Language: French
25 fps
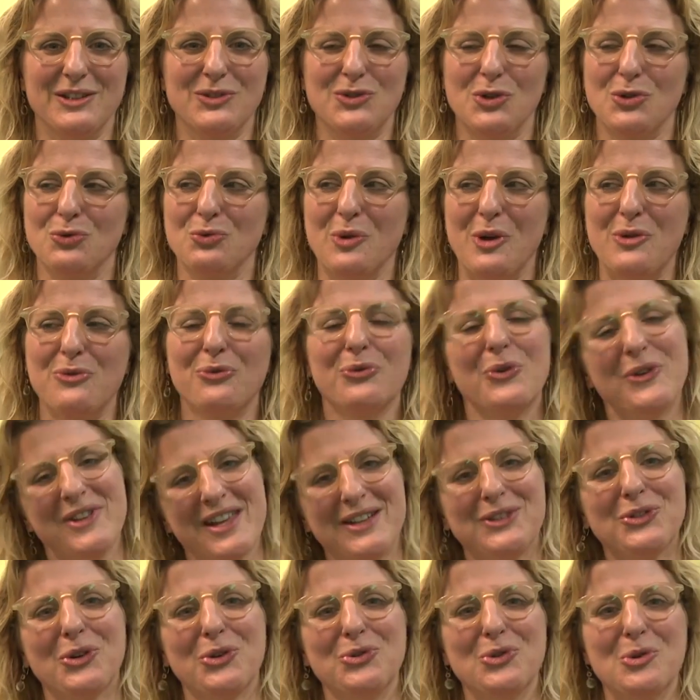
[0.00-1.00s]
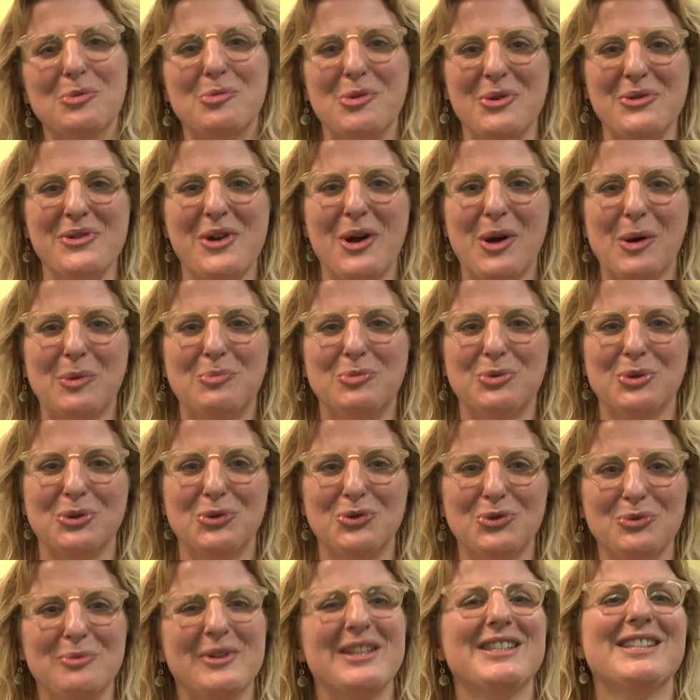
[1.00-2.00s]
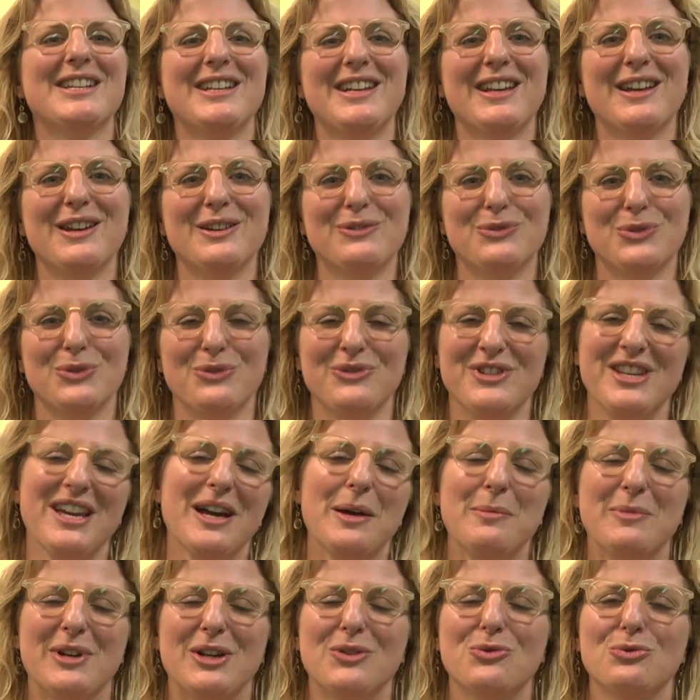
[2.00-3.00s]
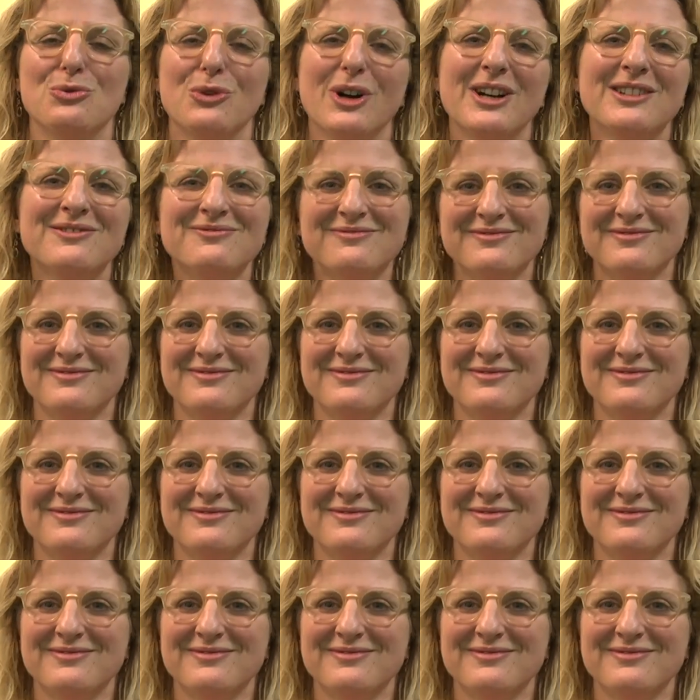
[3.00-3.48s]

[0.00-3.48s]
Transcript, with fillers: que ce soit une fenêtre de bonheur pour tous mes élèves de venir à mes cours.